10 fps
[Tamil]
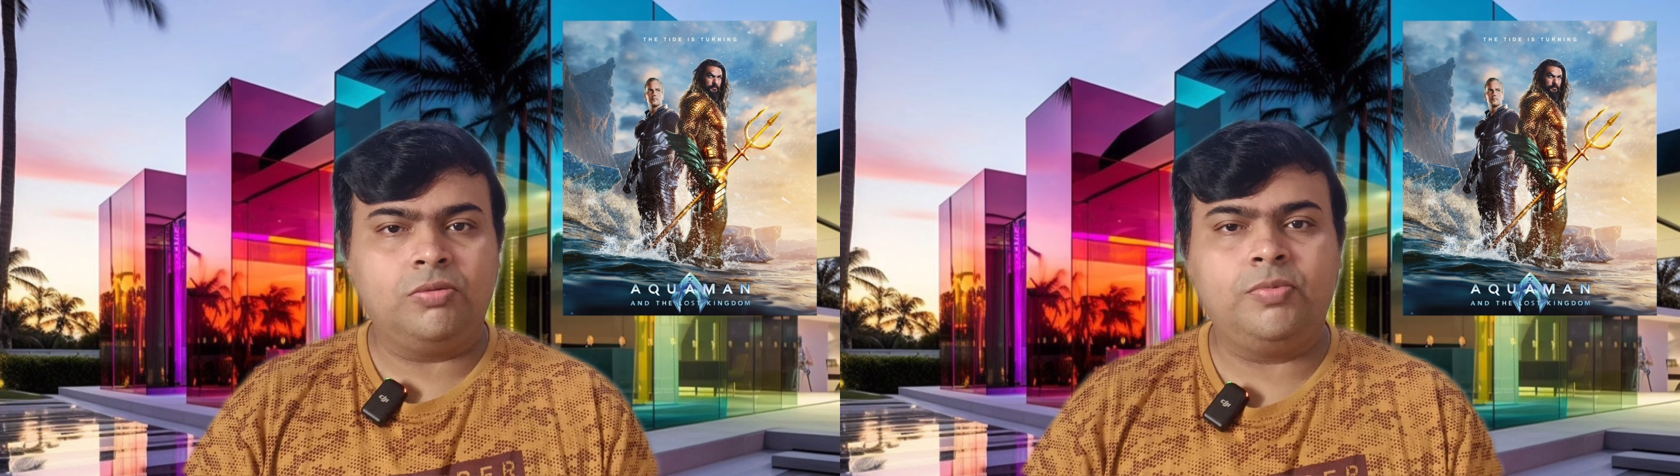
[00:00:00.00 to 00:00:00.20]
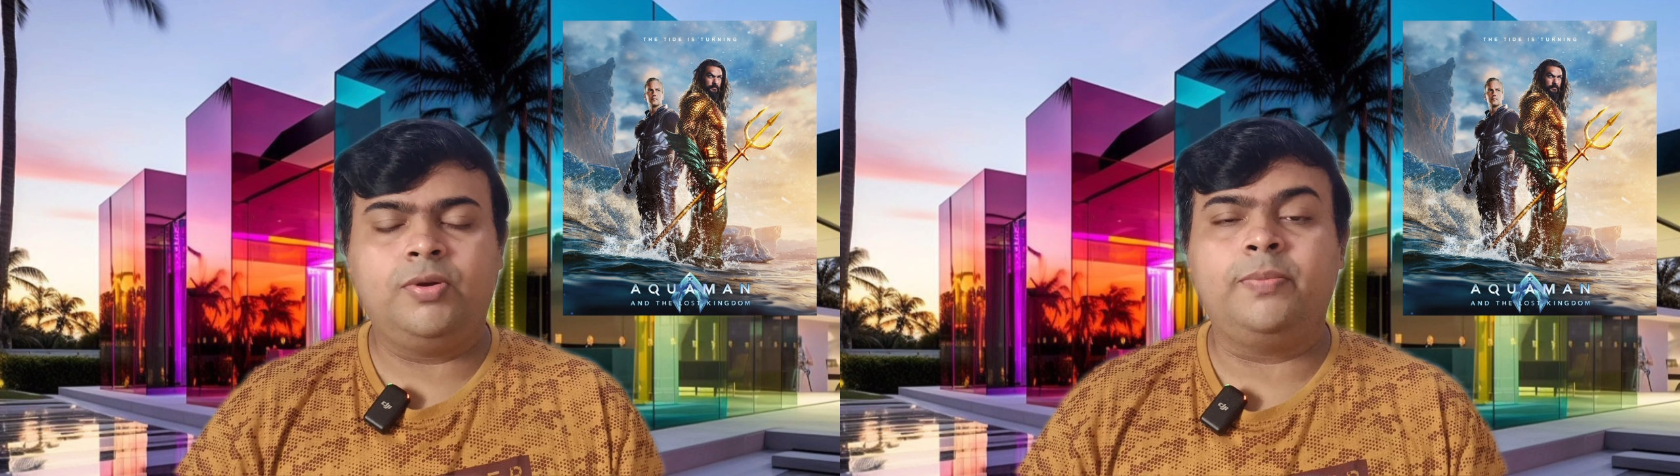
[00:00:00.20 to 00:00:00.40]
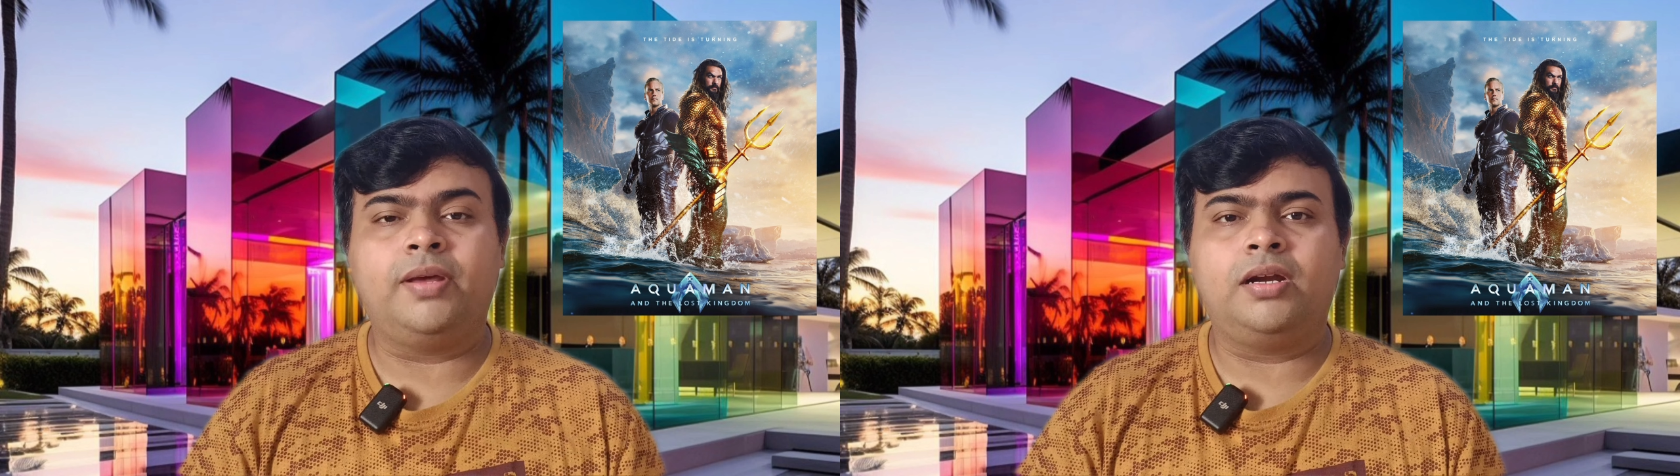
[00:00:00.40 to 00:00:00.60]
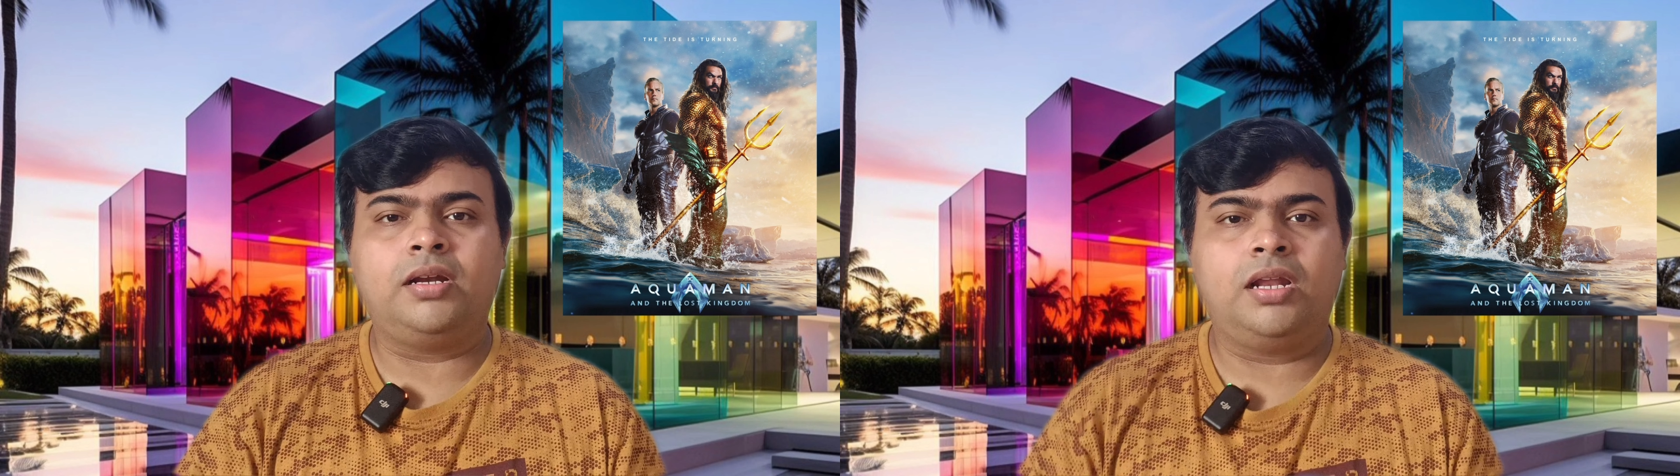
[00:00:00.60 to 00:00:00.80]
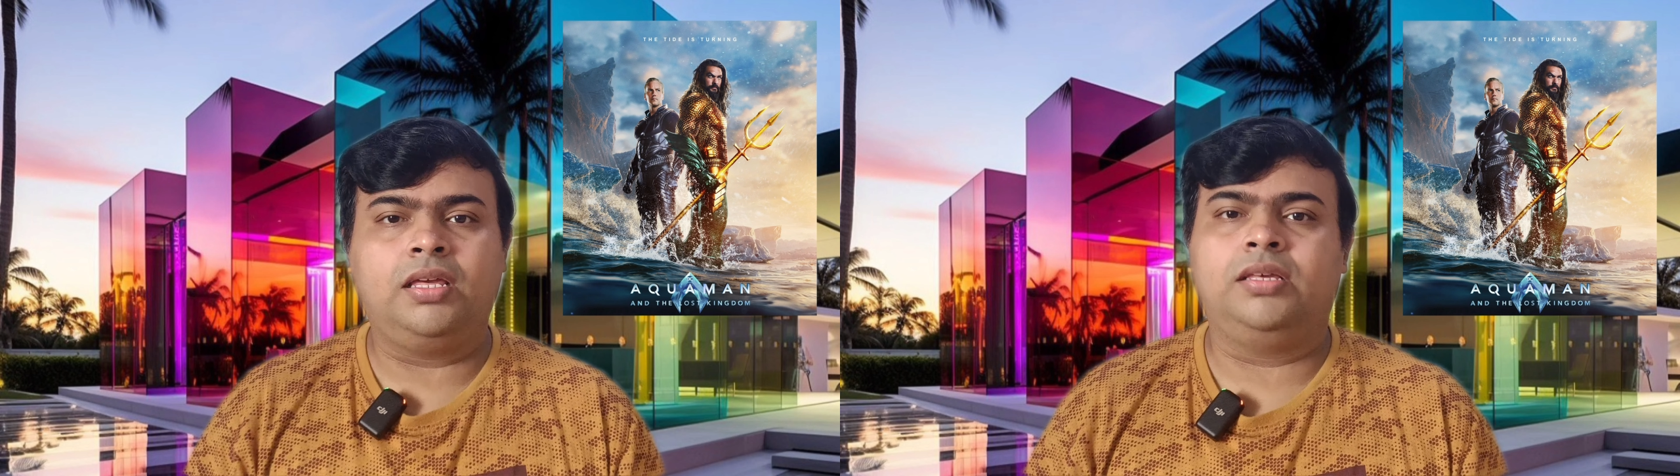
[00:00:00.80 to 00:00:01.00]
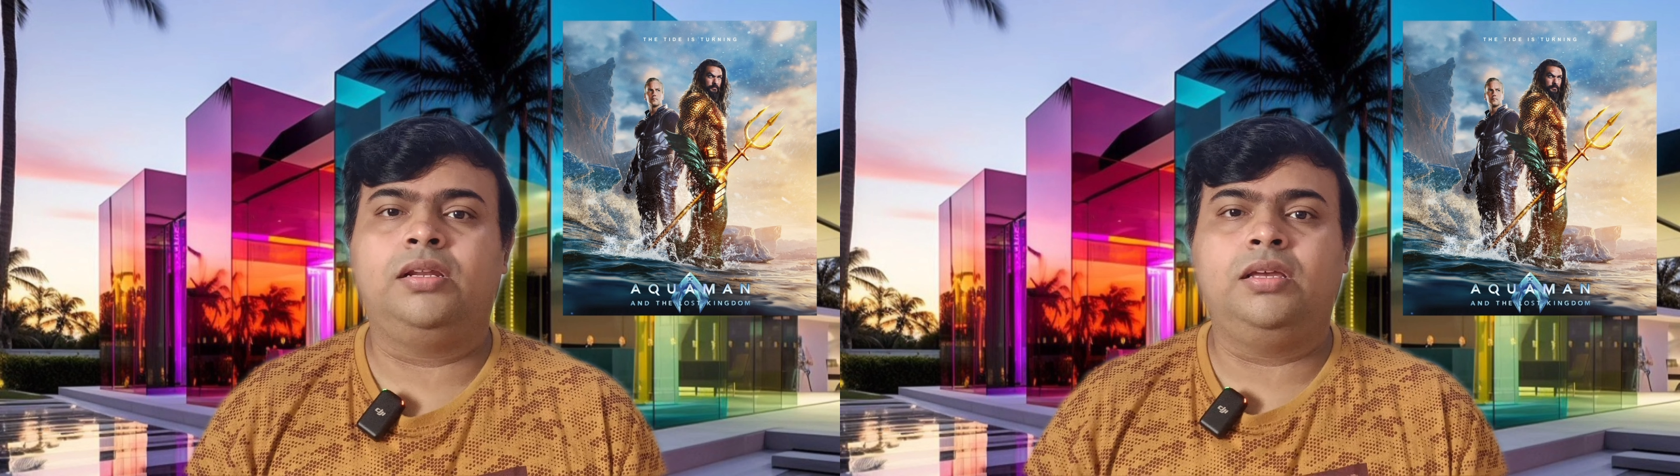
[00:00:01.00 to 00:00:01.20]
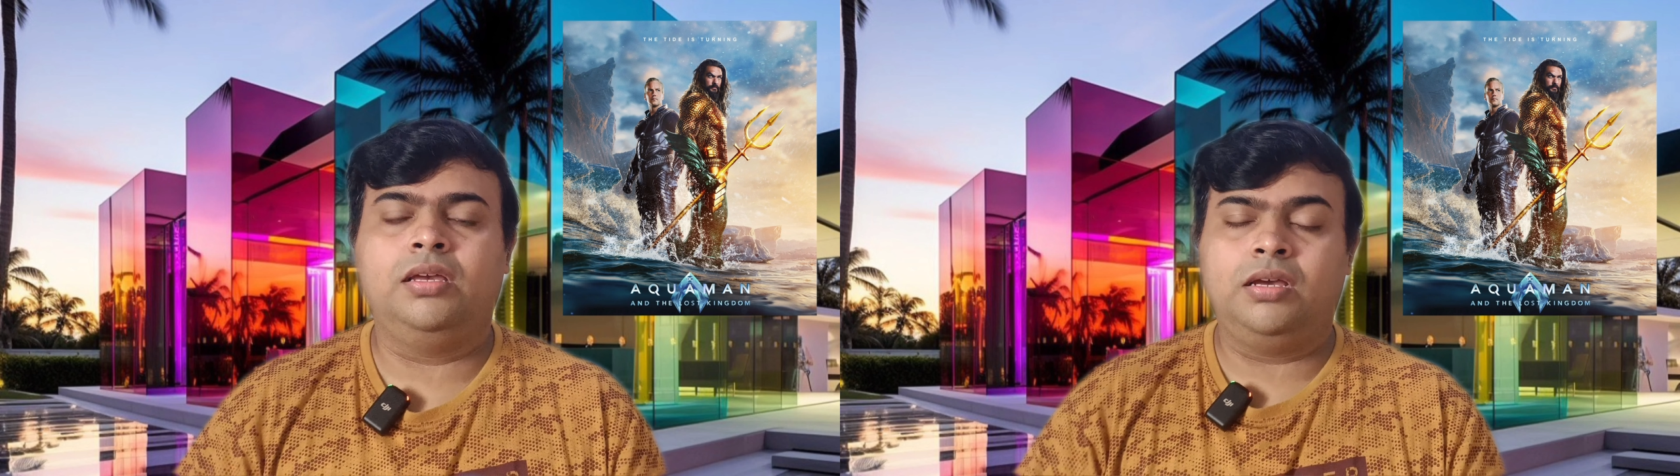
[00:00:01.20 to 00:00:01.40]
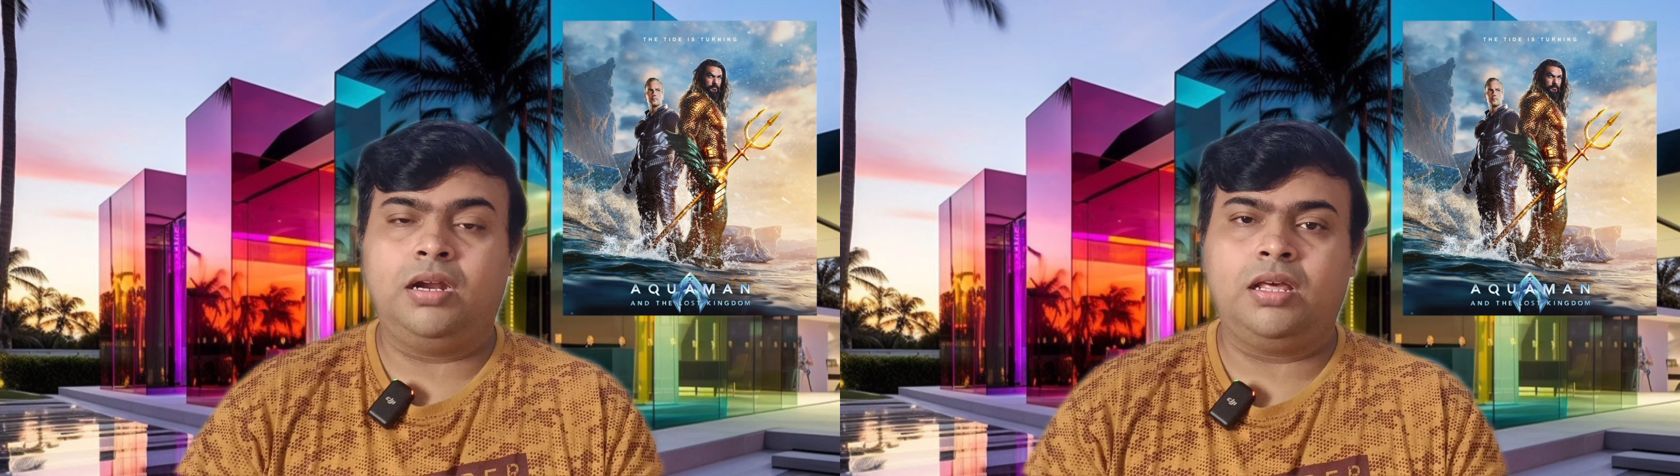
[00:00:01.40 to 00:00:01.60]
ரொம்பவே மிரட்டலாக
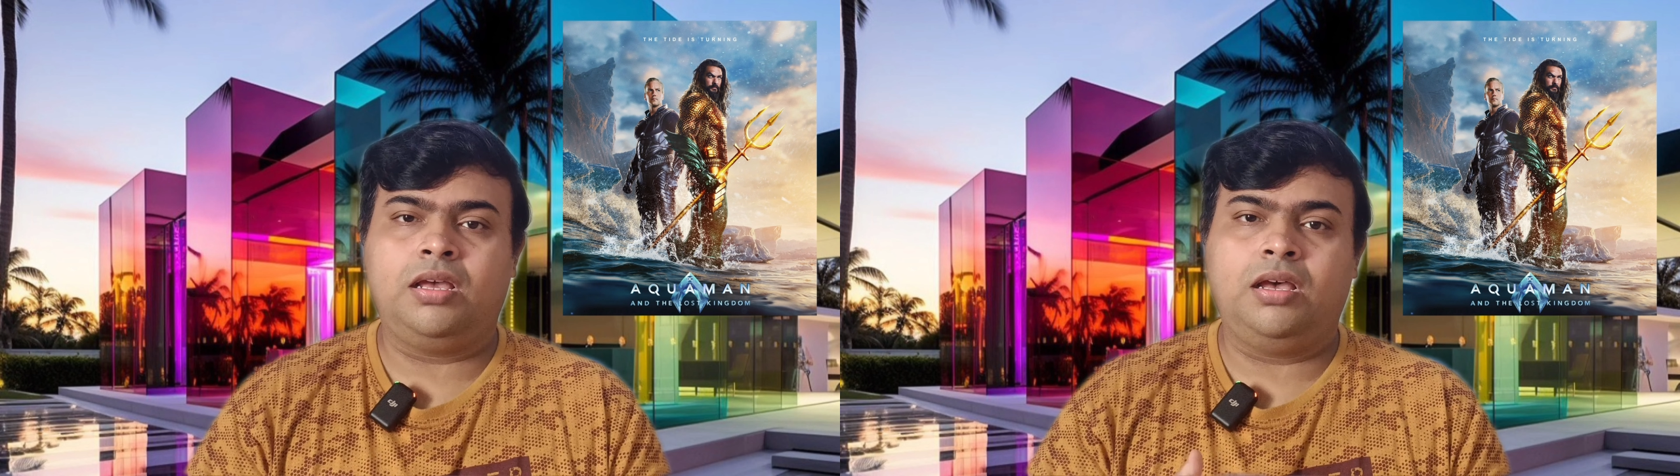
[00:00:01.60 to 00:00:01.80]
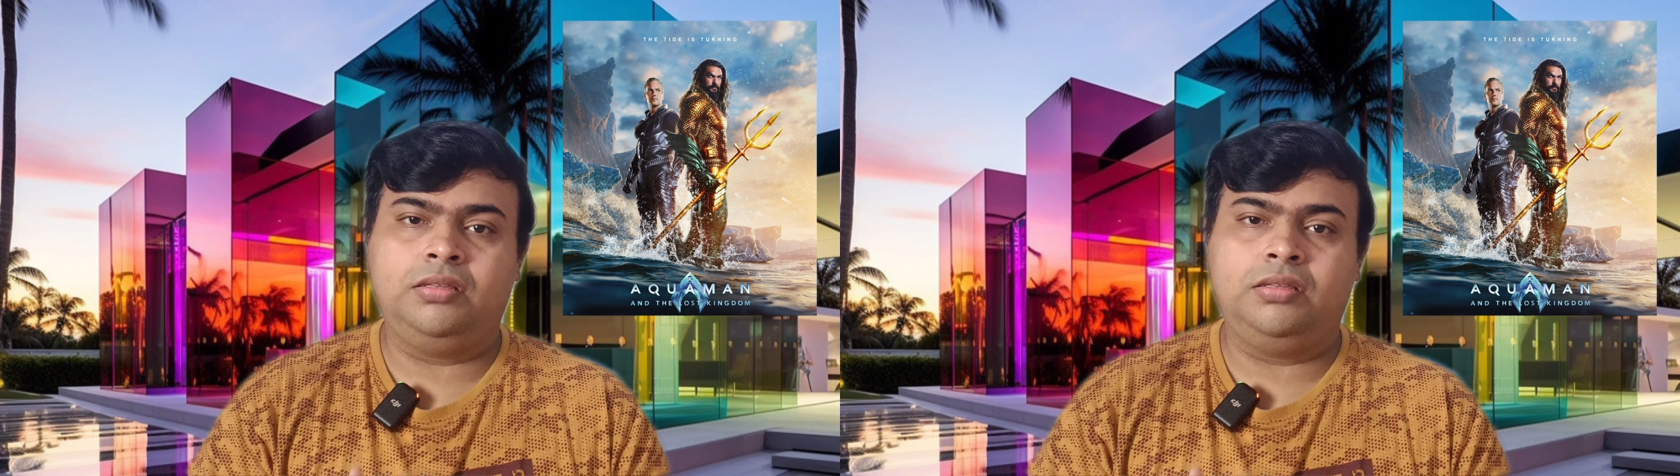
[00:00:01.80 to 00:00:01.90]
இருக்குது ஆனால்